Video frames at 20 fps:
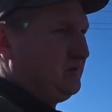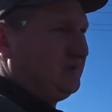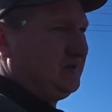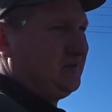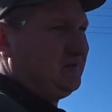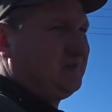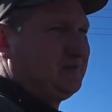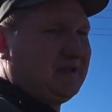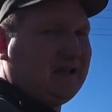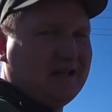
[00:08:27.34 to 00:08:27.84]

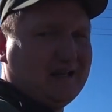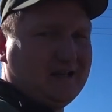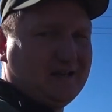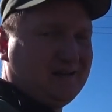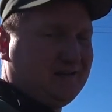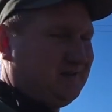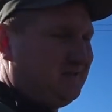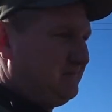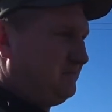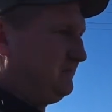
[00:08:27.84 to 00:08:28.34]
уже взяли
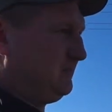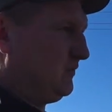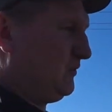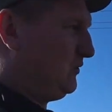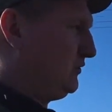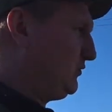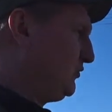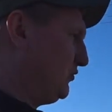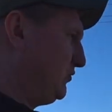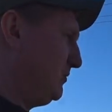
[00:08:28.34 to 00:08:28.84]

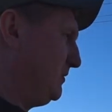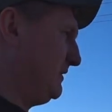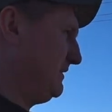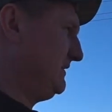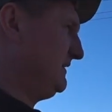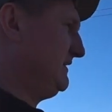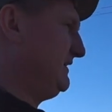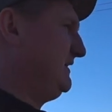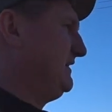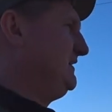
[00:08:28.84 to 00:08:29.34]
пол куба.
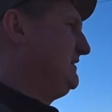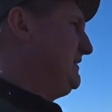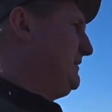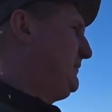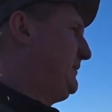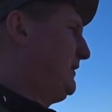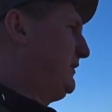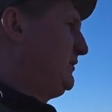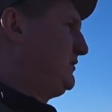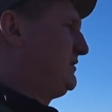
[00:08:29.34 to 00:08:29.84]

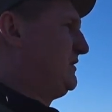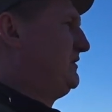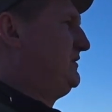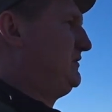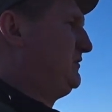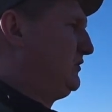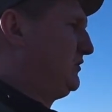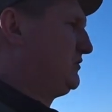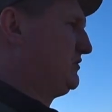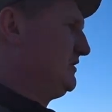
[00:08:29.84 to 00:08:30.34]
Теперь уже
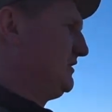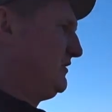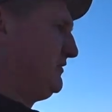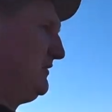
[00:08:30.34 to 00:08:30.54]
точно